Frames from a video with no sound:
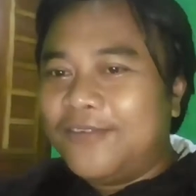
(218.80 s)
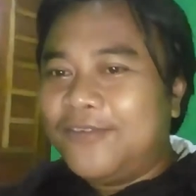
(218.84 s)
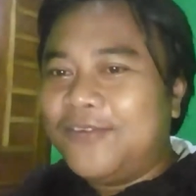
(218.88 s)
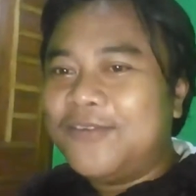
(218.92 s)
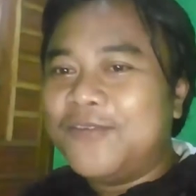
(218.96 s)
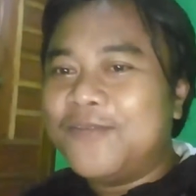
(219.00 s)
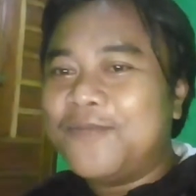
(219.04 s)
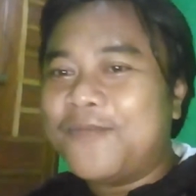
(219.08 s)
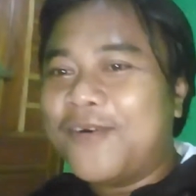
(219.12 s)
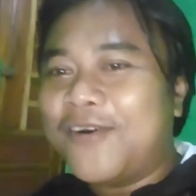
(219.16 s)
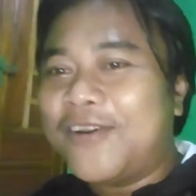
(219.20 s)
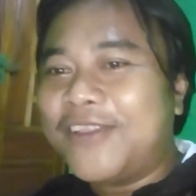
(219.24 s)

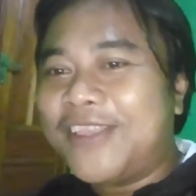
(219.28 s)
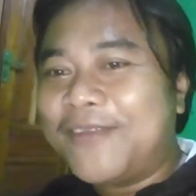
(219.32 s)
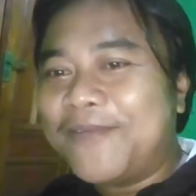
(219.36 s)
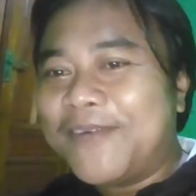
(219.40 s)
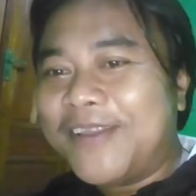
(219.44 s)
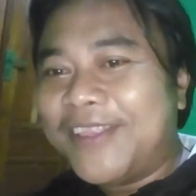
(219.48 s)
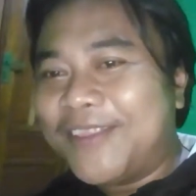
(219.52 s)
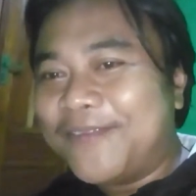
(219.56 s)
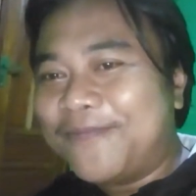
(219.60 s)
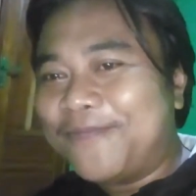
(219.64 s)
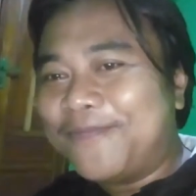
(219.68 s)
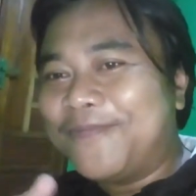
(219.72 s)
Uh, pokoknya
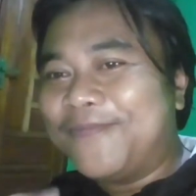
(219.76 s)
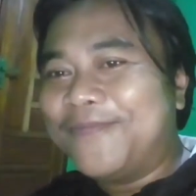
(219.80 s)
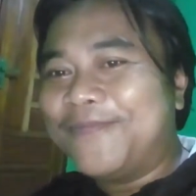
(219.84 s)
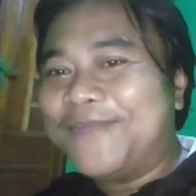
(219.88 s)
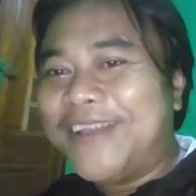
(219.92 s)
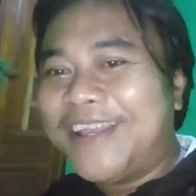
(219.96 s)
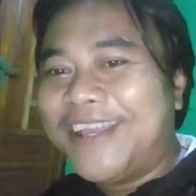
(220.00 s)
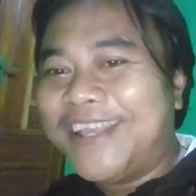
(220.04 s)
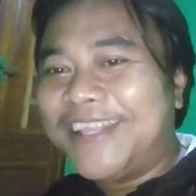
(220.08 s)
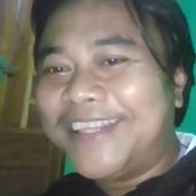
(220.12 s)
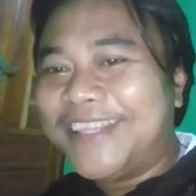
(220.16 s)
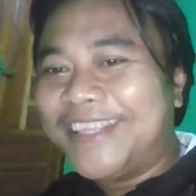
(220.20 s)
mantap
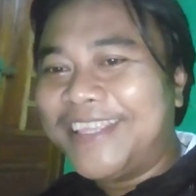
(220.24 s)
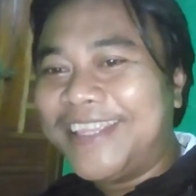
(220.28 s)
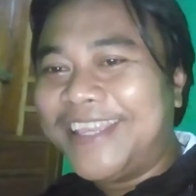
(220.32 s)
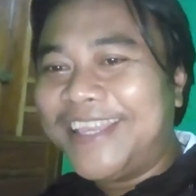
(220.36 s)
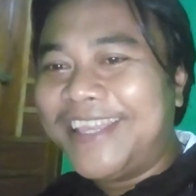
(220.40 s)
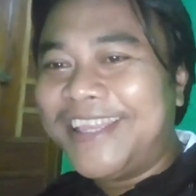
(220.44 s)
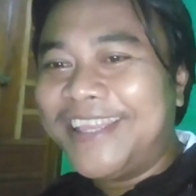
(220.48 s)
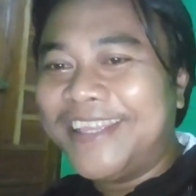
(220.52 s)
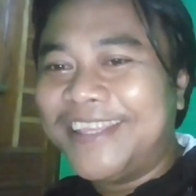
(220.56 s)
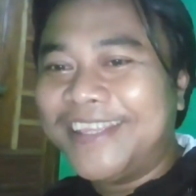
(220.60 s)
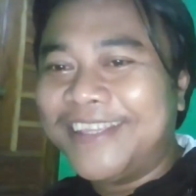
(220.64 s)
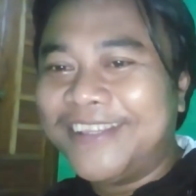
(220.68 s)
banget ya
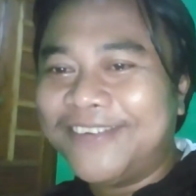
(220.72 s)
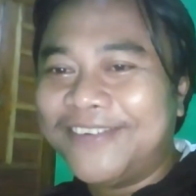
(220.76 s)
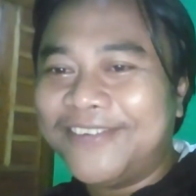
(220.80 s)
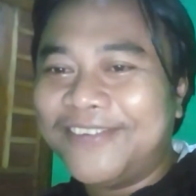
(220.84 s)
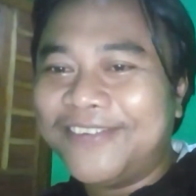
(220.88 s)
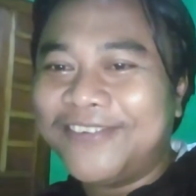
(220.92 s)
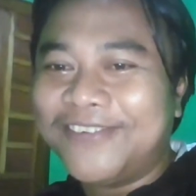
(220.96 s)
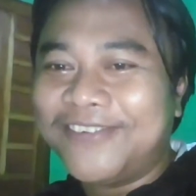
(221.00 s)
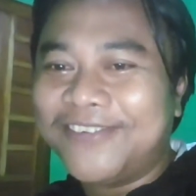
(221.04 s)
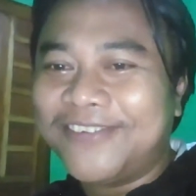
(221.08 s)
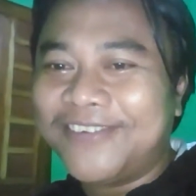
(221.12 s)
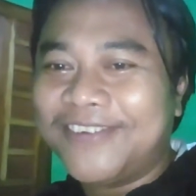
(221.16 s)

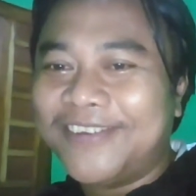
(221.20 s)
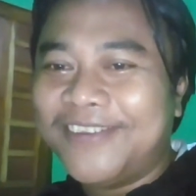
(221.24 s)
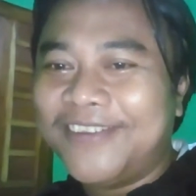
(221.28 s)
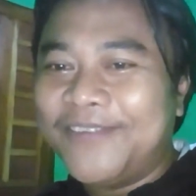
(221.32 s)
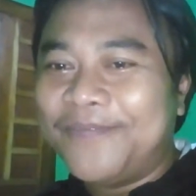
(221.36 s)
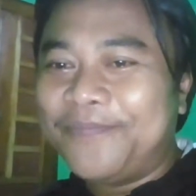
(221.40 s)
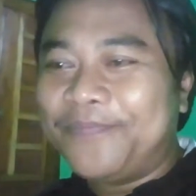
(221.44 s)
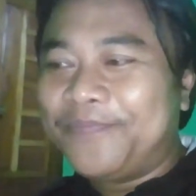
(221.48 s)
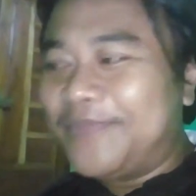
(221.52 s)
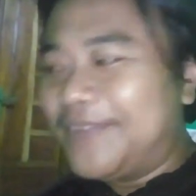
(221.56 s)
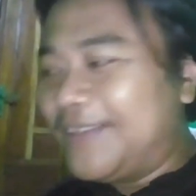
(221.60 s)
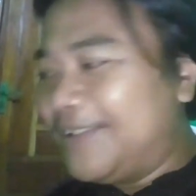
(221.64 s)
untuk
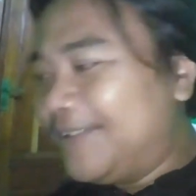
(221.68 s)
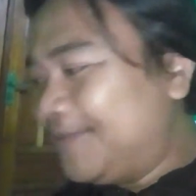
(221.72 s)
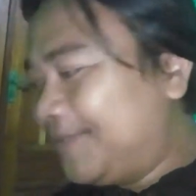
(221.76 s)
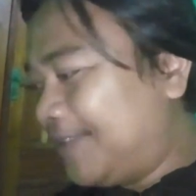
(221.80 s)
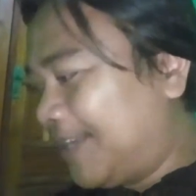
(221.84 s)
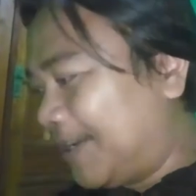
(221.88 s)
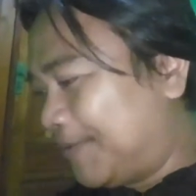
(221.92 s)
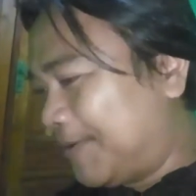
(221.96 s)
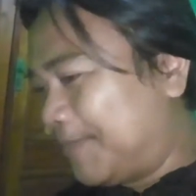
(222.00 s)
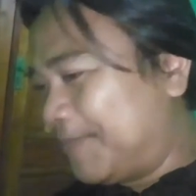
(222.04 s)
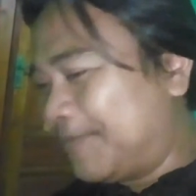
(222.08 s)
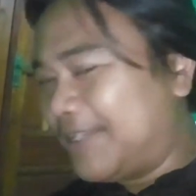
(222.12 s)

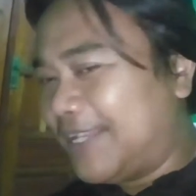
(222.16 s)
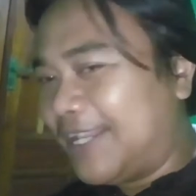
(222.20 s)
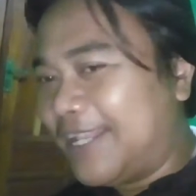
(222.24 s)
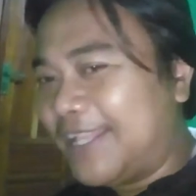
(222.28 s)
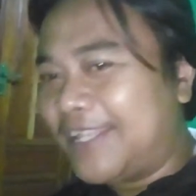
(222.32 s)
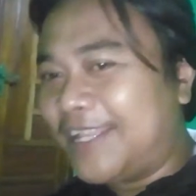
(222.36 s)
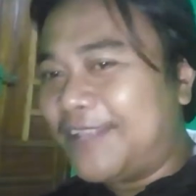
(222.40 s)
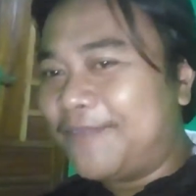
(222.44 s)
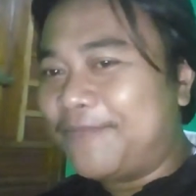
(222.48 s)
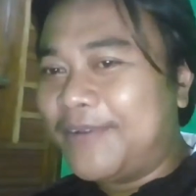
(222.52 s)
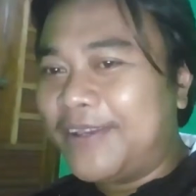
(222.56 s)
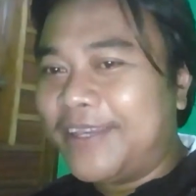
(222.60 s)
apa
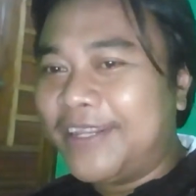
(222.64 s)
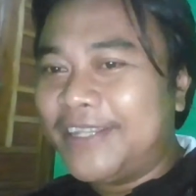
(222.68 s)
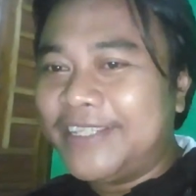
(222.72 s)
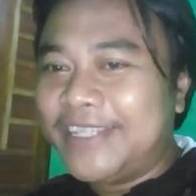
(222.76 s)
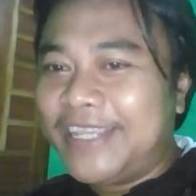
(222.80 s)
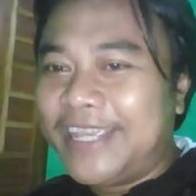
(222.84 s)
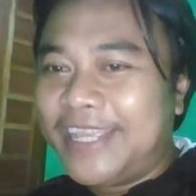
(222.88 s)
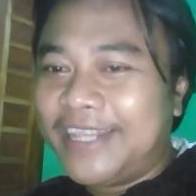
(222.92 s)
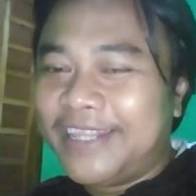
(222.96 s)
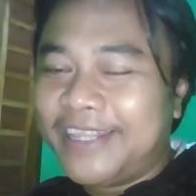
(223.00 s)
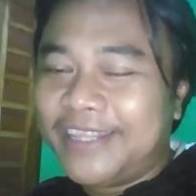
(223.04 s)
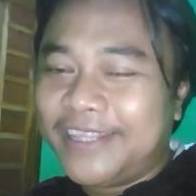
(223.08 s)
menjalankan
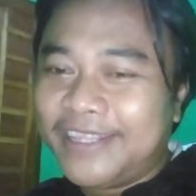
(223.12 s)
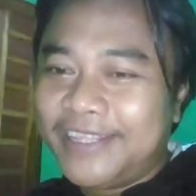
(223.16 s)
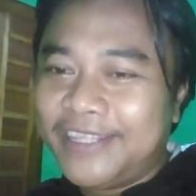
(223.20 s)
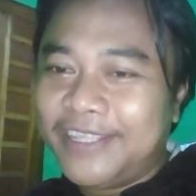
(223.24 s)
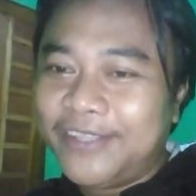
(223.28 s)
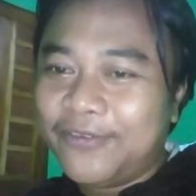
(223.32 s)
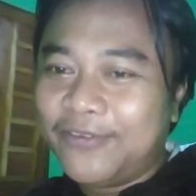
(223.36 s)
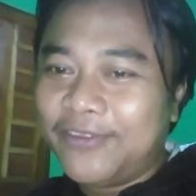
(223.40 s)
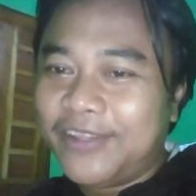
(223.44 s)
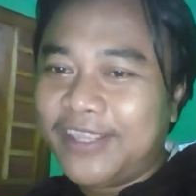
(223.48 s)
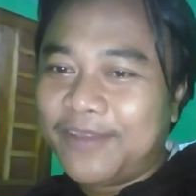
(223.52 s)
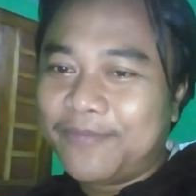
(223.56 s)
pekerjaan
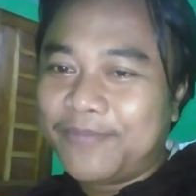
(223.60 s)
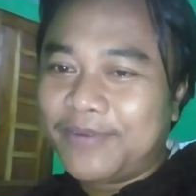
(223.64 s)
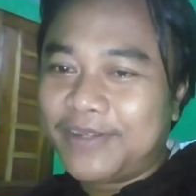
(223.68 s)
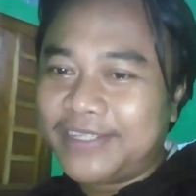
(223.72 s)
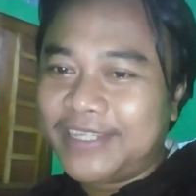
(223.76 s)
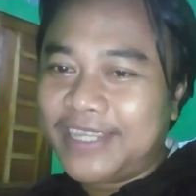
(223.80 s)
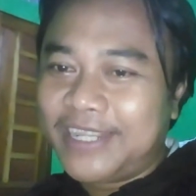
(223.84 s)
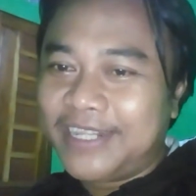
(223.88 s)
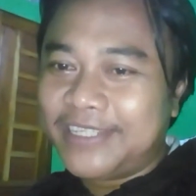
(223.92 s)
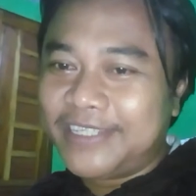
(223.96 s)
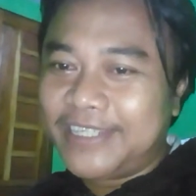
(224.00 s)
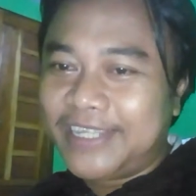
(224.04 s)
di dunia
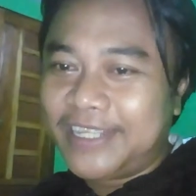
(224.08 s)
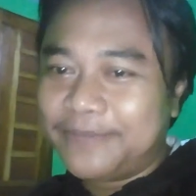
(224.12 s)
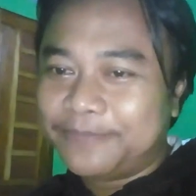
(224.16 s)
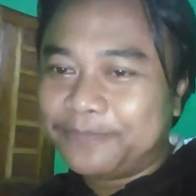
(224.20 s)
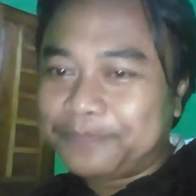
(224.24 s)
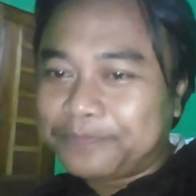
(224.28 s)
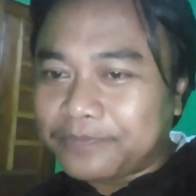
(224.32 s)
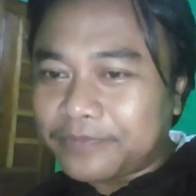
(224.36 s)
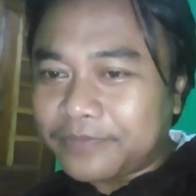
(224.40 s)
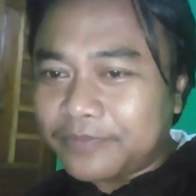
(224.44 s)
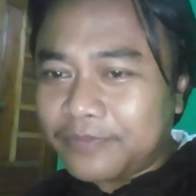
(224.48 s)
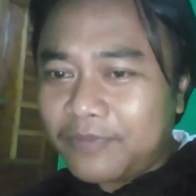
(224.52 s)
persalesan.